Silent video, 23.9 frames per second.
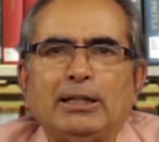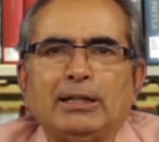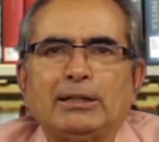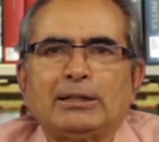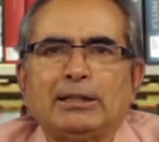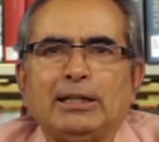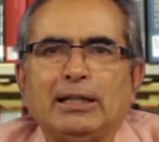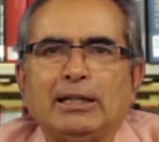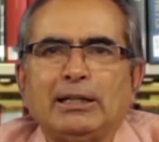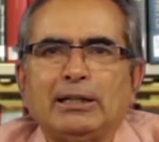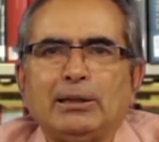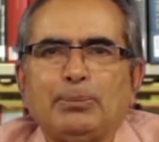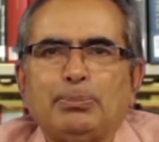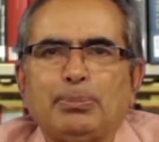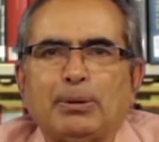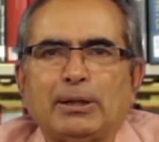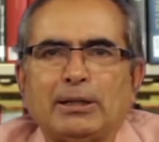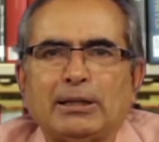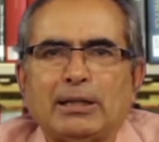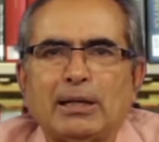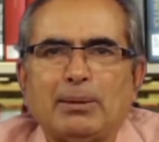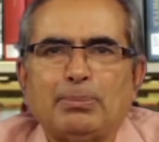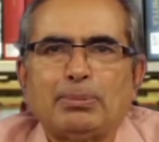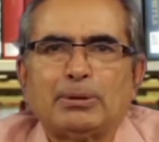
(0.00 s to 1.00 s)
देखते हैं कि
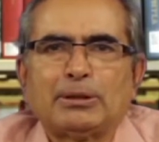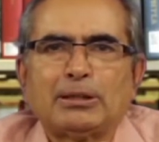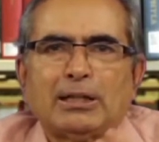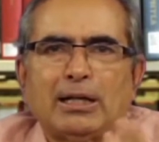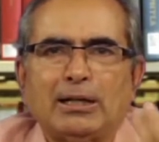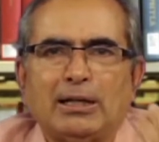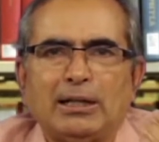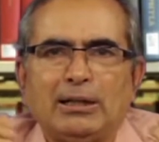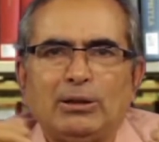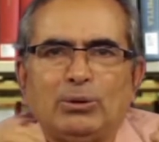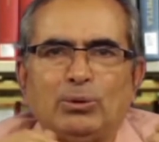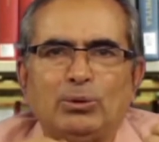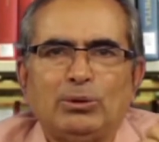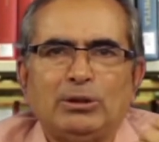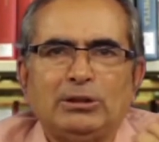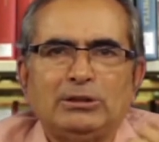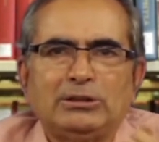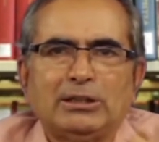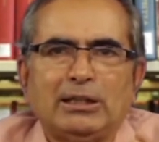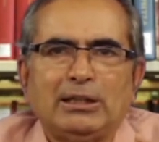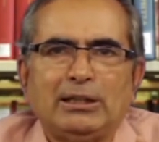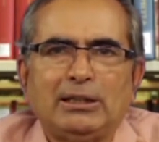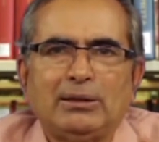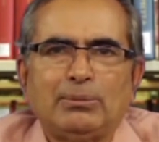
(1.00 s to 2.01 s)
पर्दा प्रथा नहीं होनी
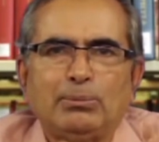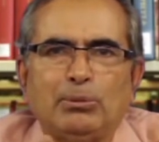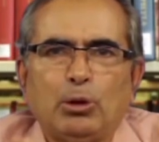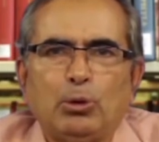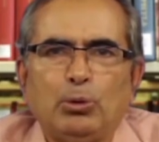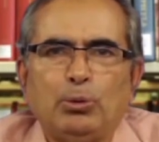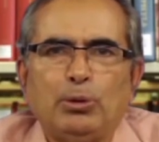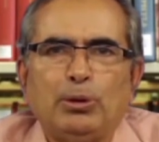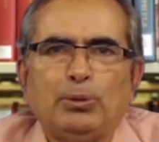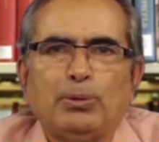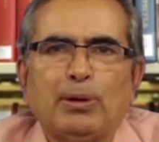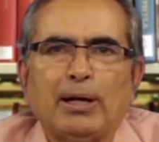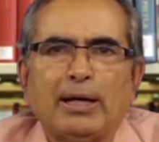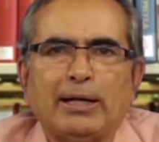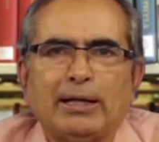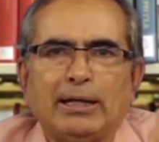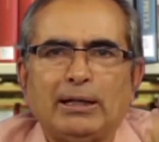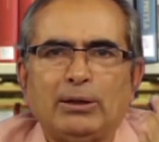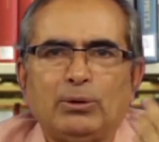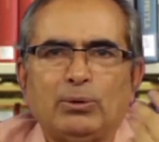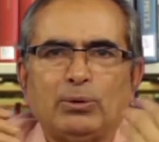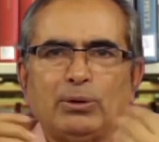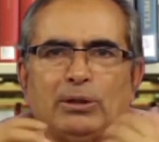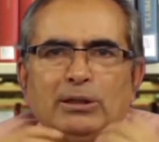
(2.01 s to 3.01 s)
चाहिए बहुविवाह
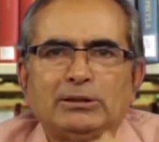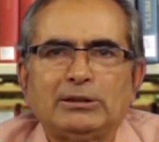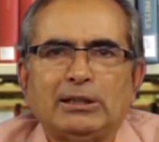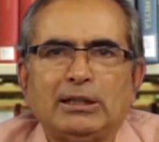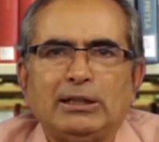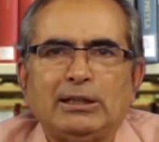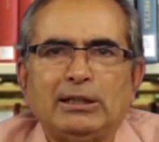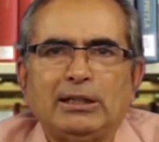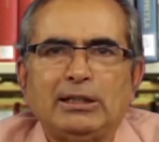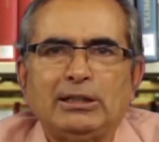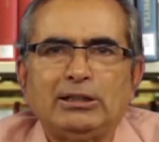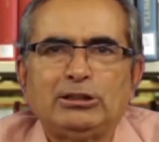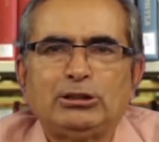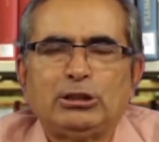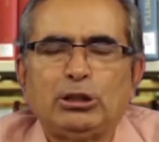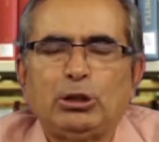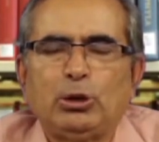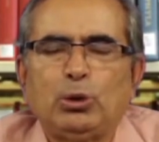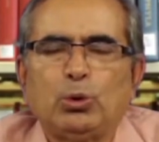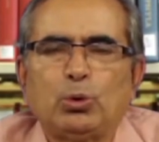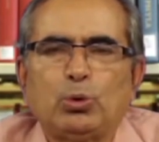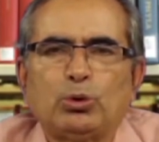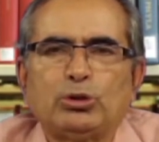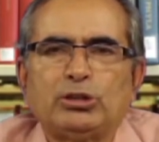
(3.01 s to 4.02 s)
नहीं होना चाहिए
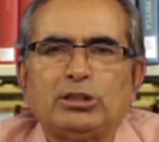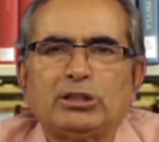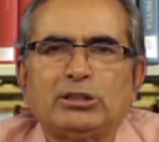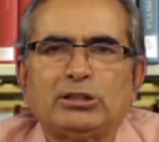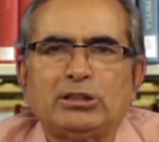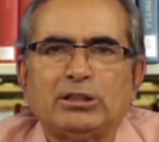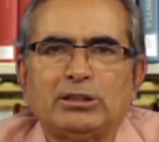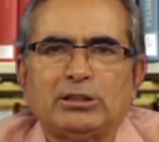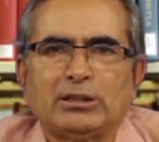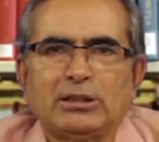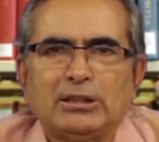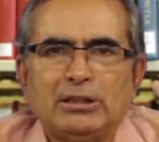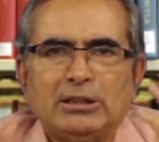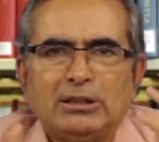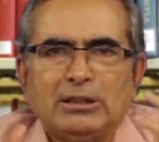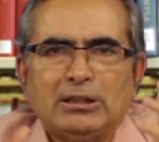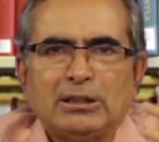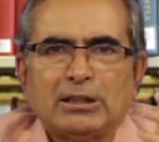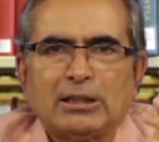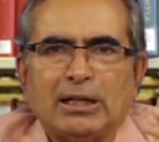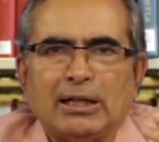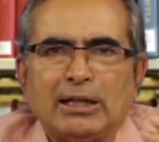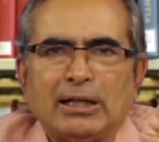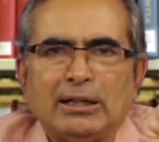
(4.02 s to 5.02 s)
स्त्रियों को शिक्षित
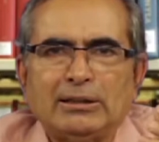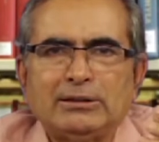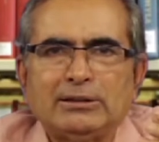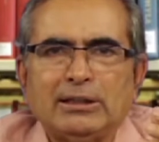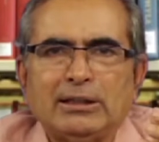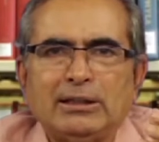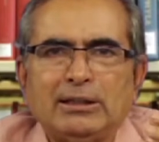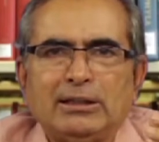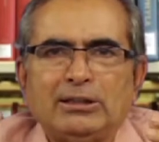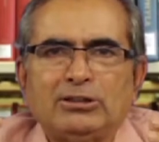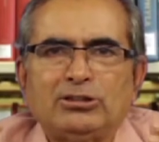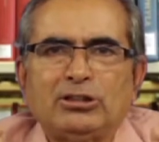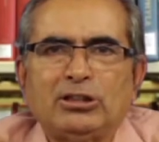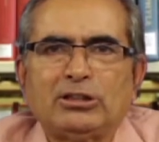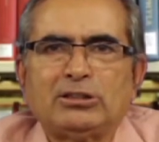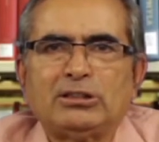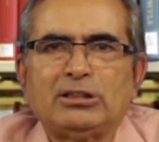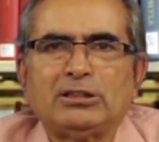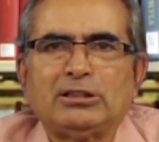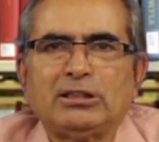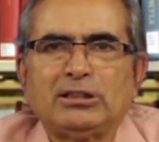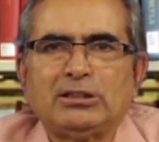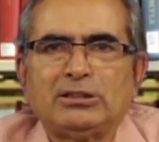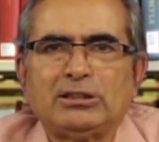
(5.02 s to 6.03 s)
करना चाहिए
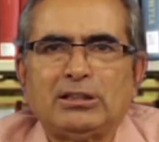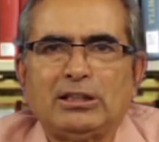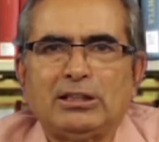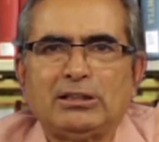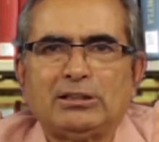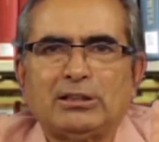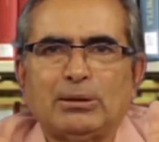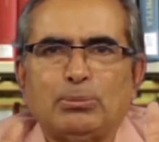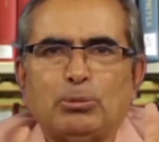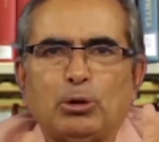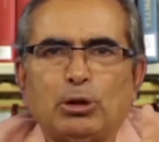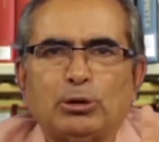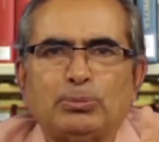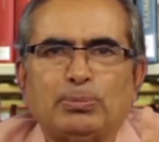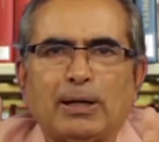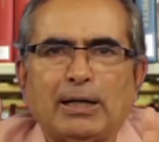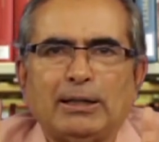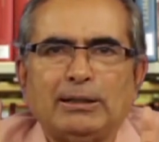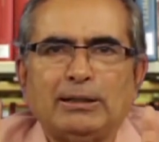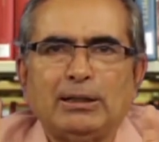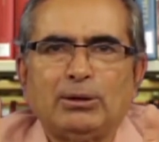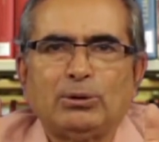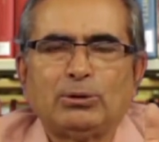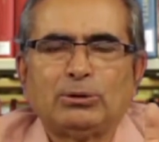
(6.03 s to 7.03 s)
शिक्षित स्त्री से बहुत
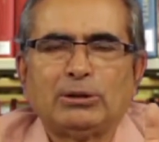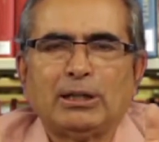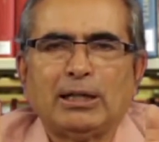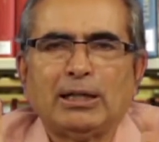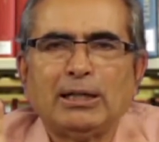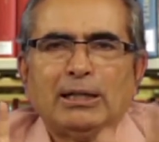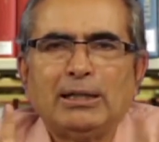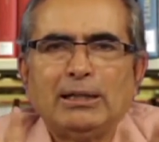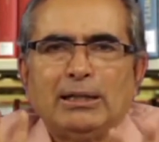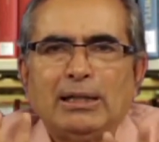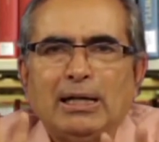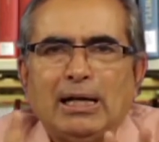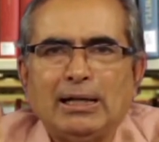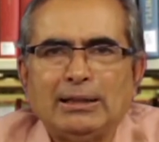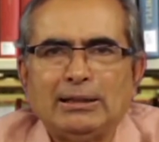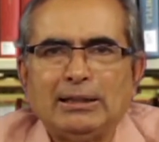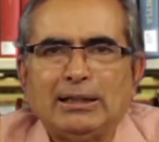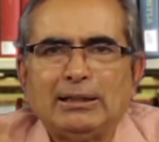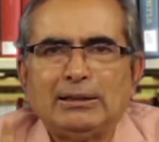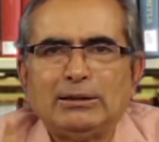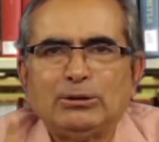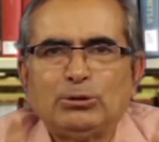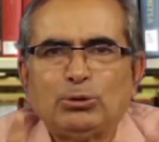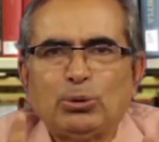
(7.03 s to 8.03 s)
फायदे होते हैं
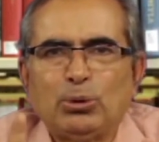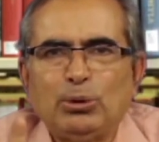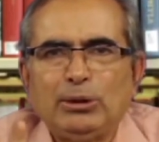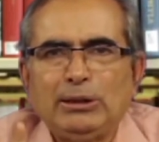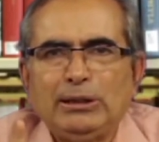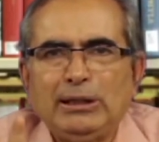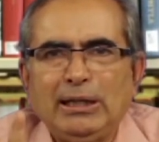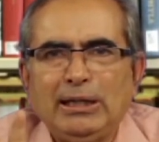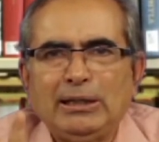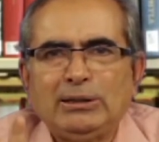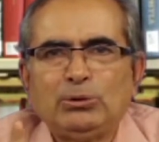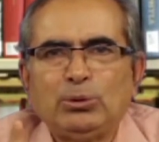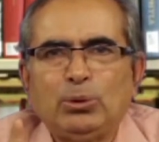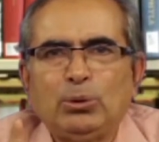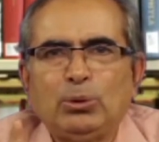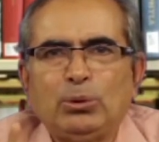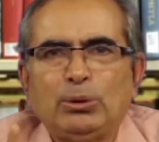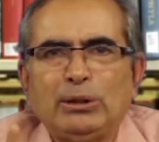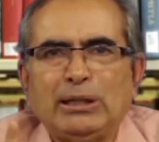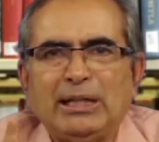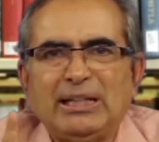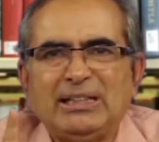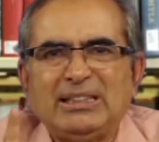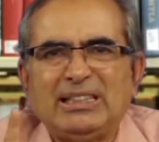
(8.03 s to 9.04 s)
आदि आदि तो ये जो
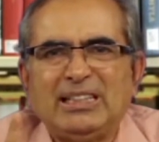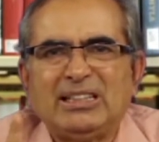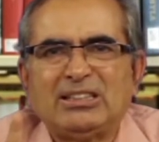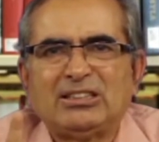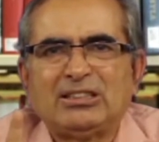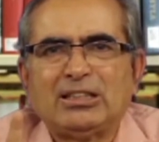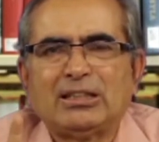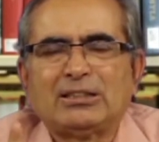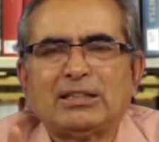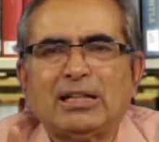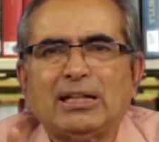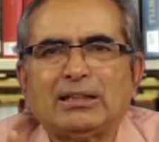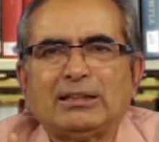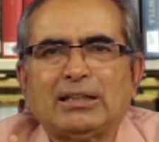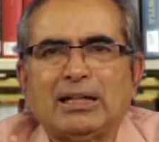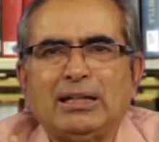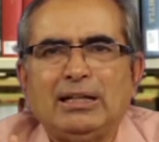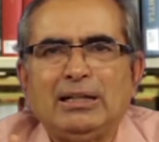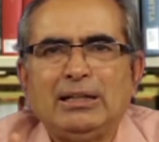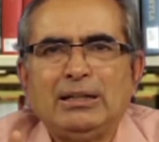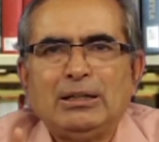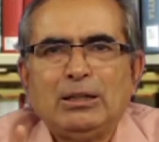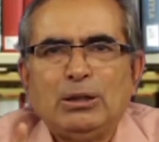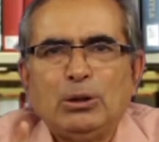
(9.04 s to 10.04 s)
नैतिक शिक्षा
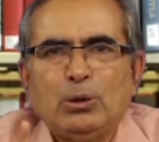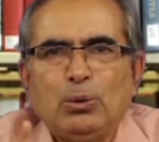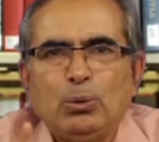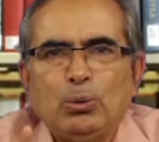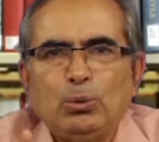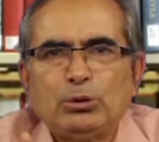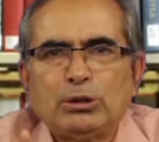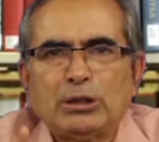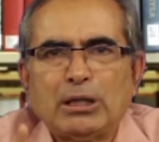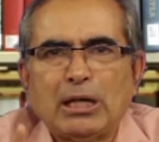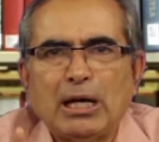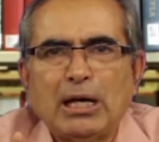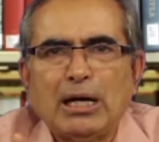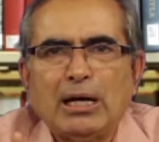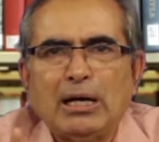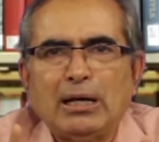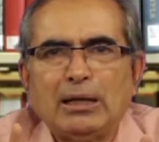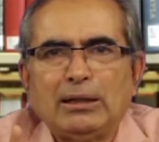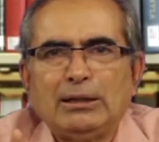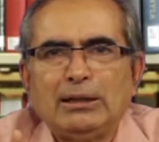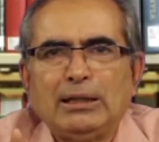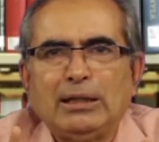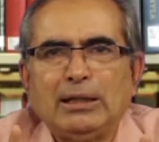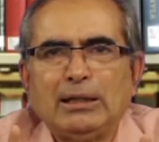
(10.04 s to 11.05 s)
थी उसका
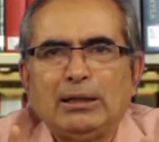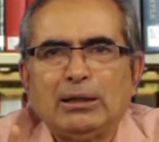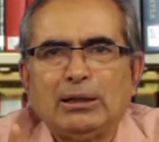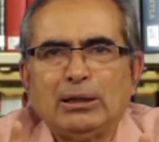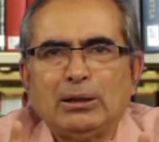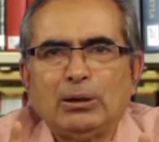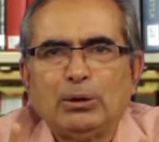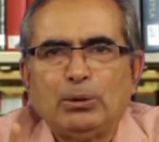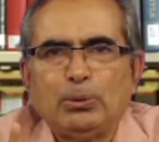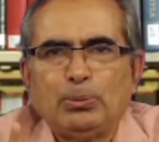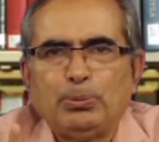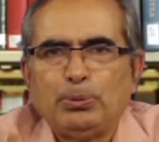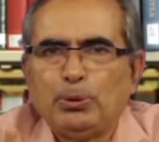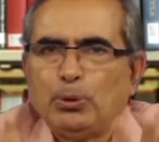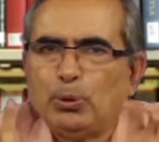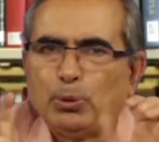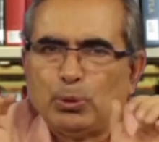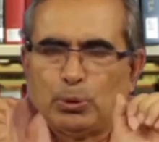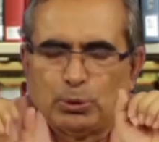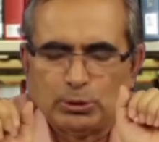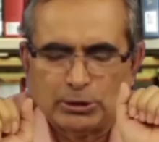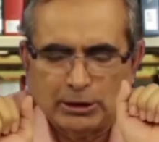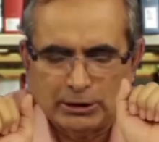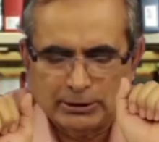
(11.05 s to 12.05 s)
ये
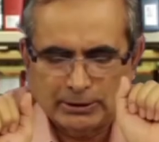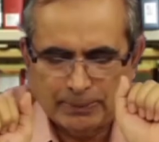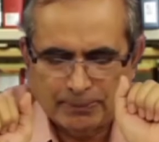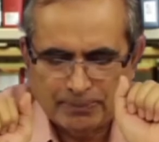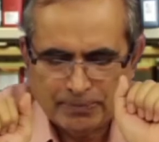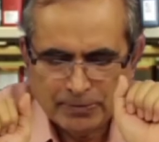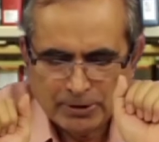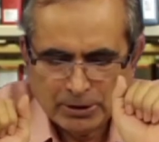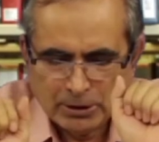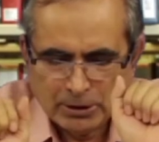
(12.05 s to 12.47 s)
उपयोग होता था